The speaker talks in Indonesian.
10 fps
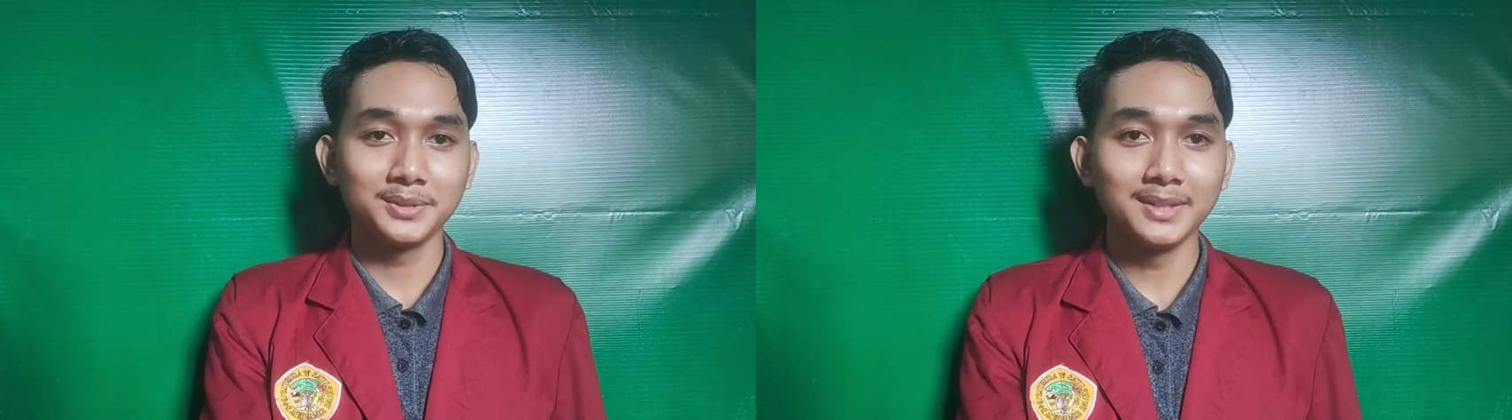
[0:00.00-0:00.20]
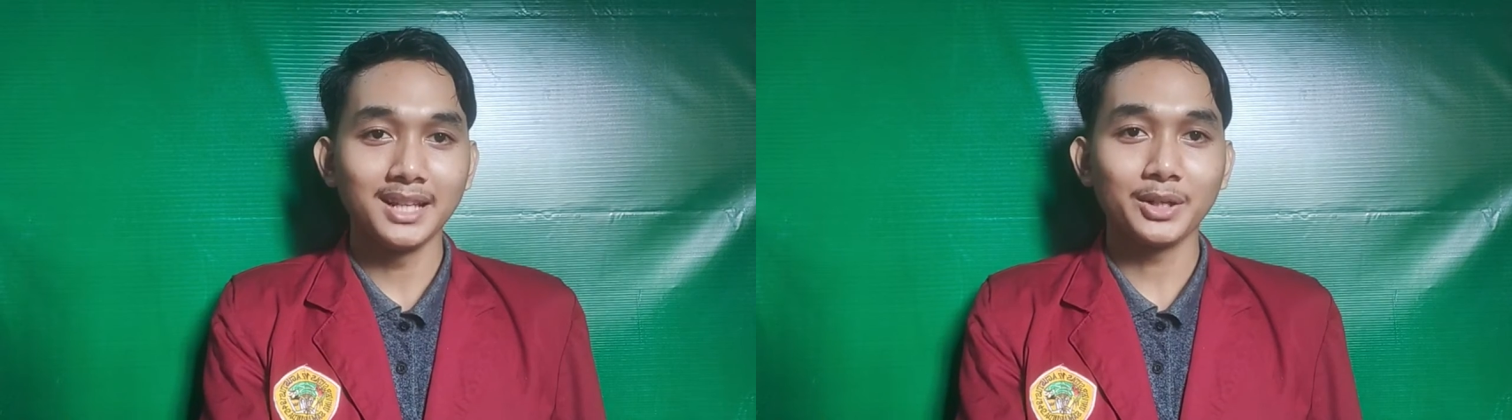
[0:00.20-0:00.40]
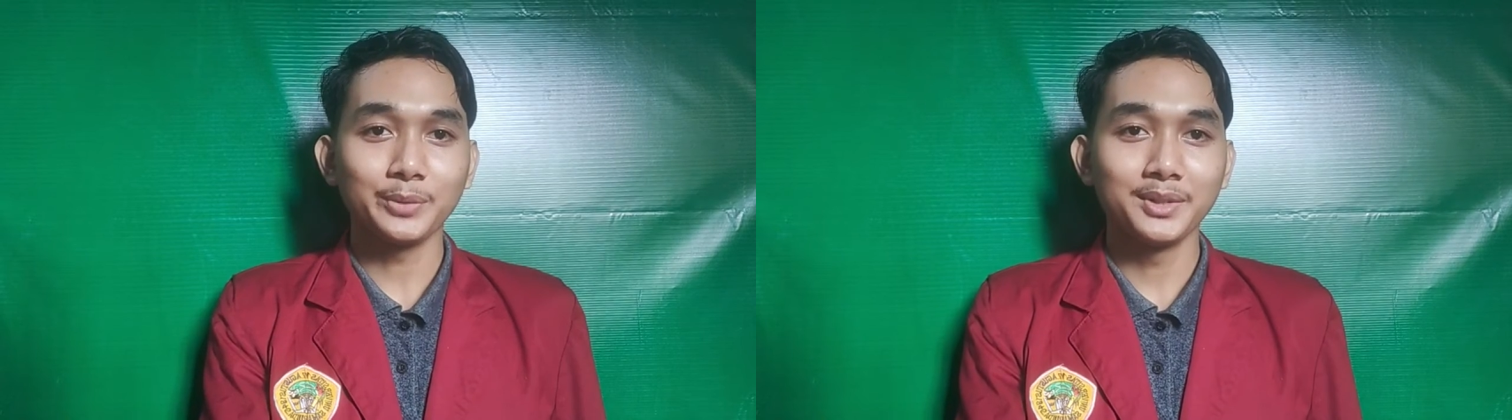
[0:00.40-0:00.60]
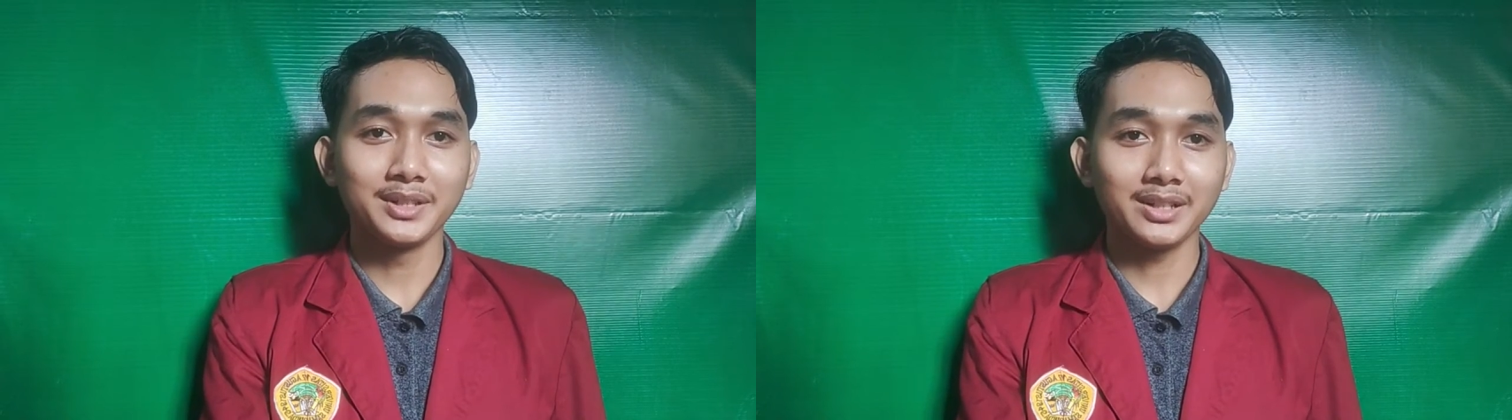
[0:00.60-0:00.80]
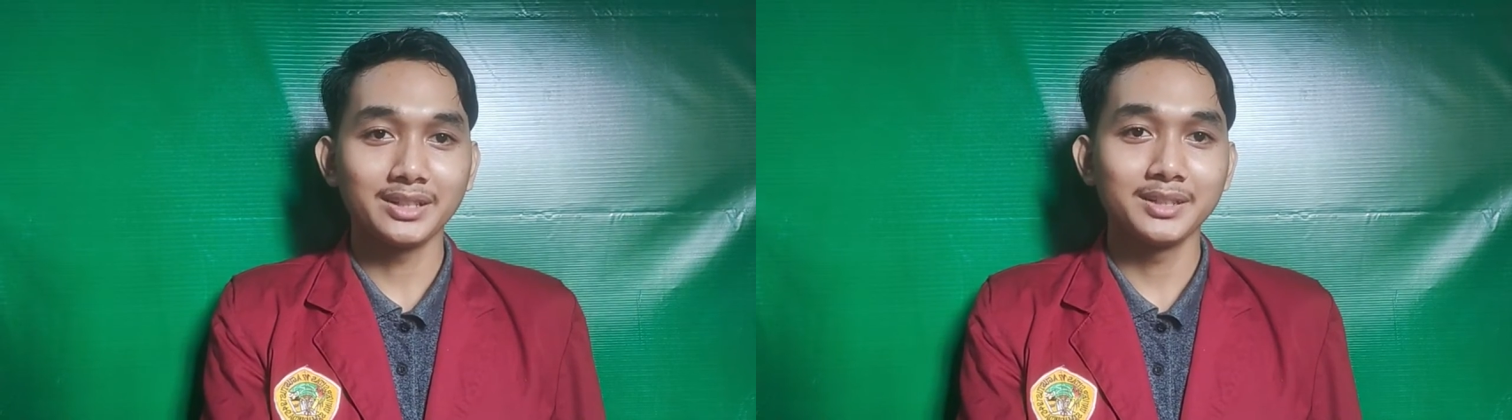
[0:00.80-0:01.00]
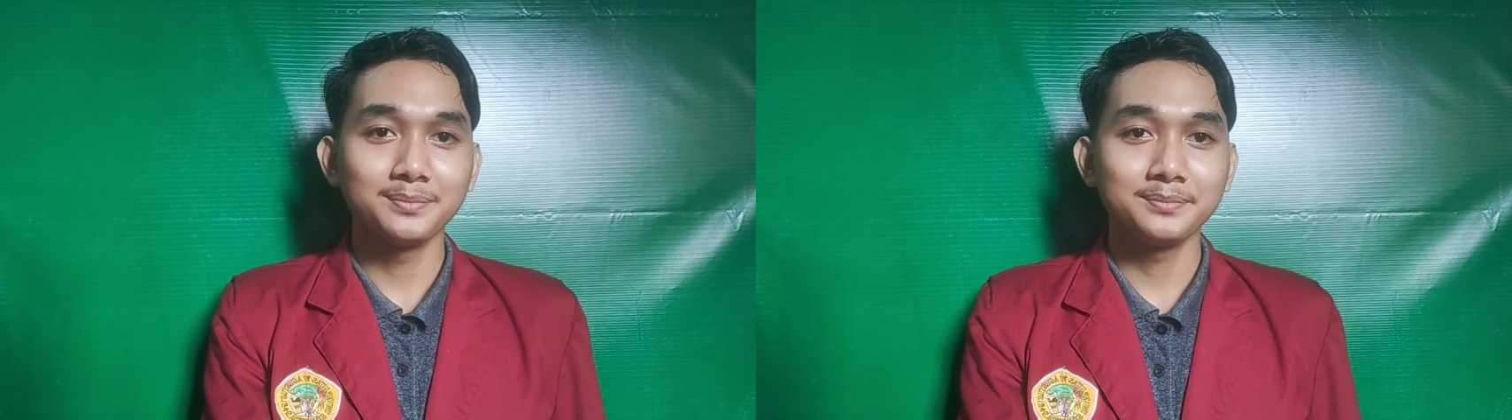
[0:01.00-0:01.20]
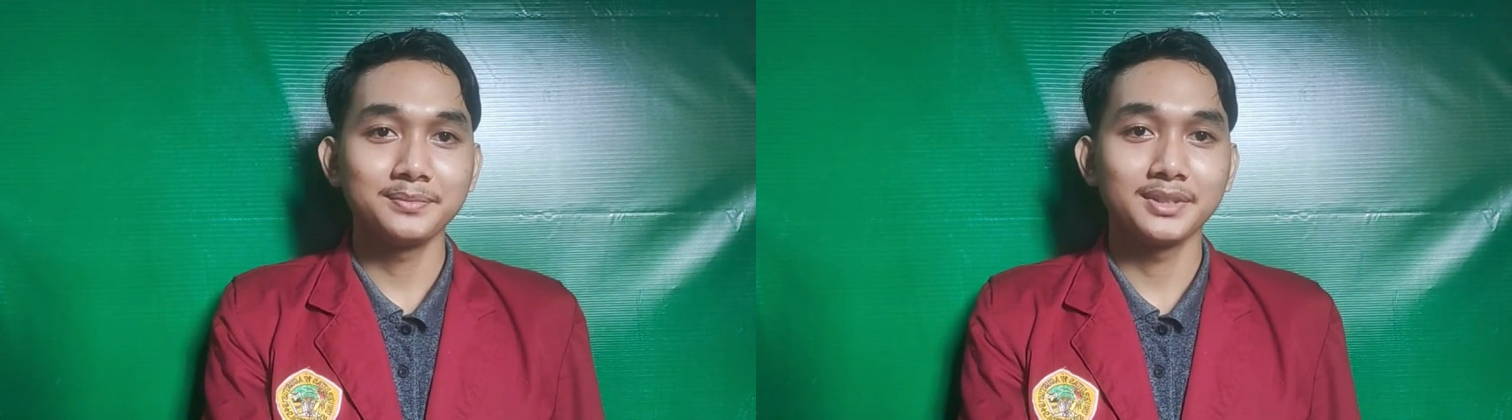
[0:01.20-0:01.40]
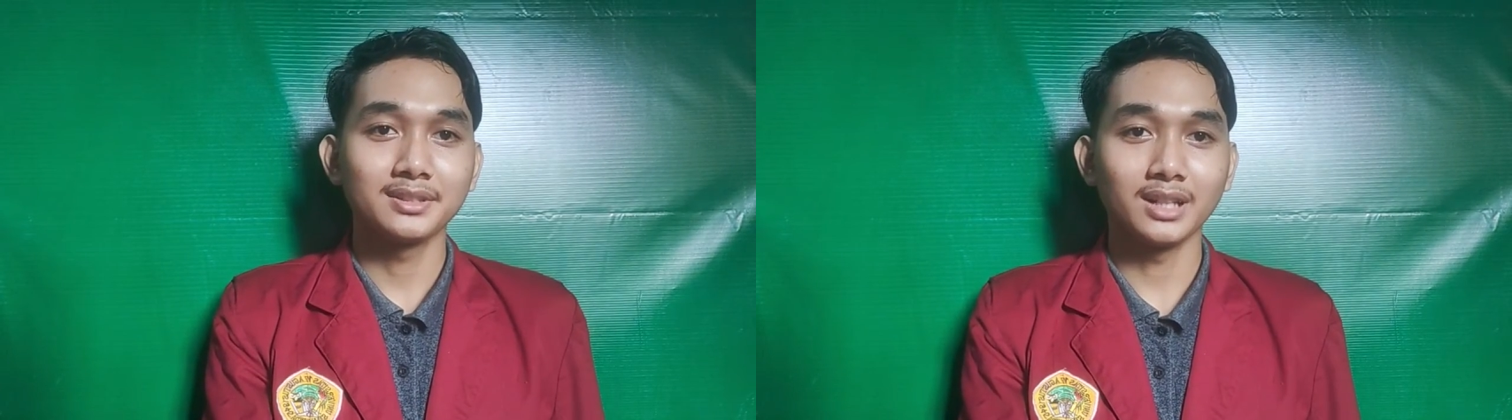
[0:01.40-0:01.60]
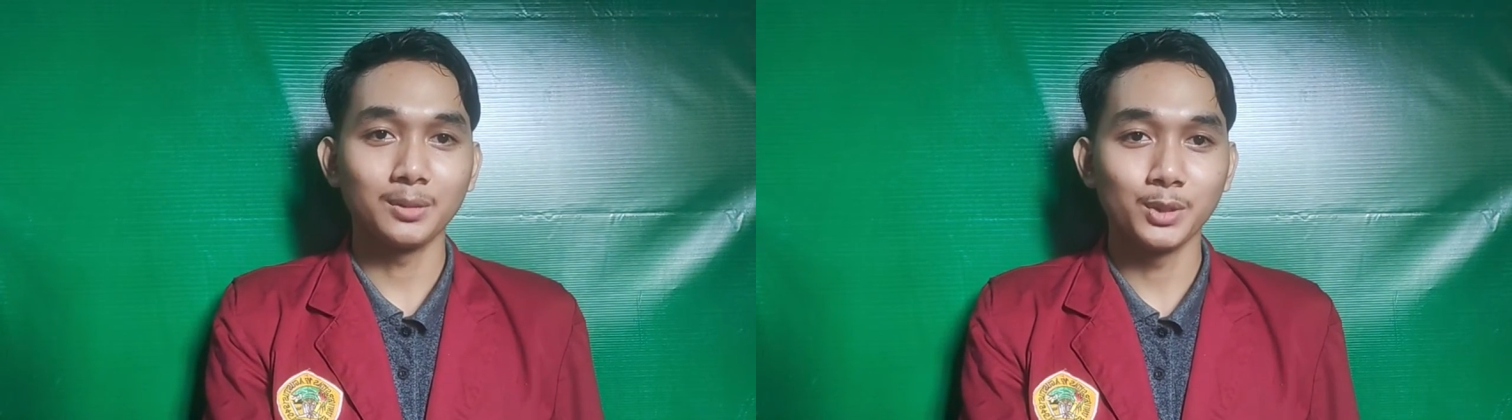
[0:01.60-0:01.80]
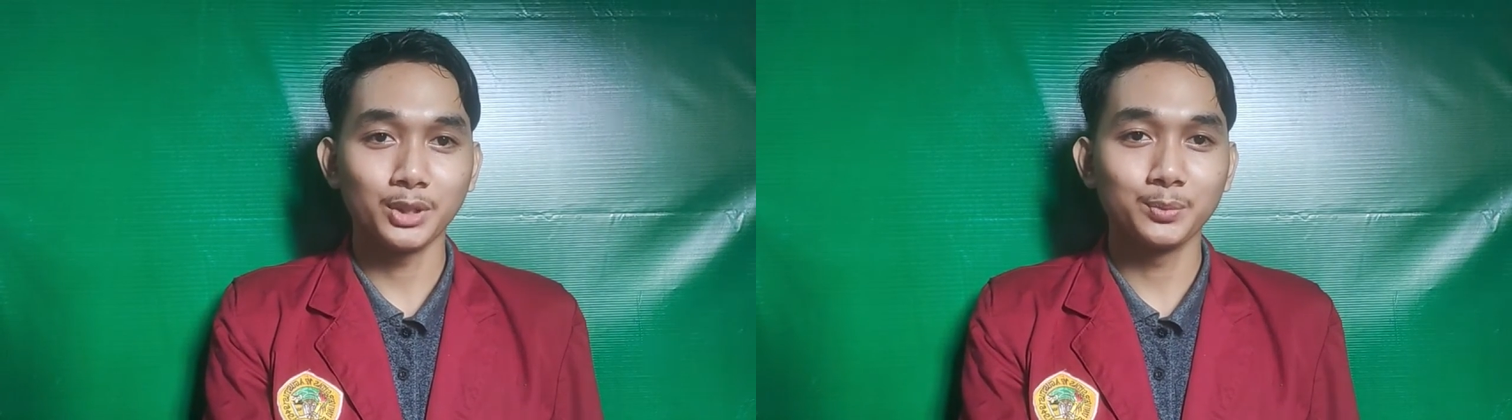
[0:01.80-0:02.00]
Bismillahirrahmanirrahim.
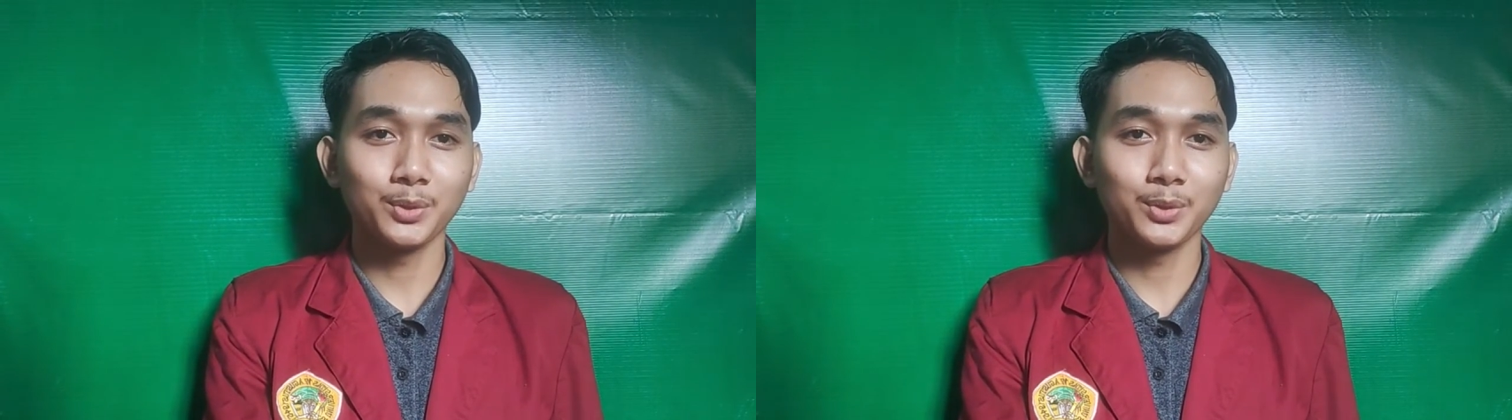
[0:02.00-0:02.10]
Assalamualaikum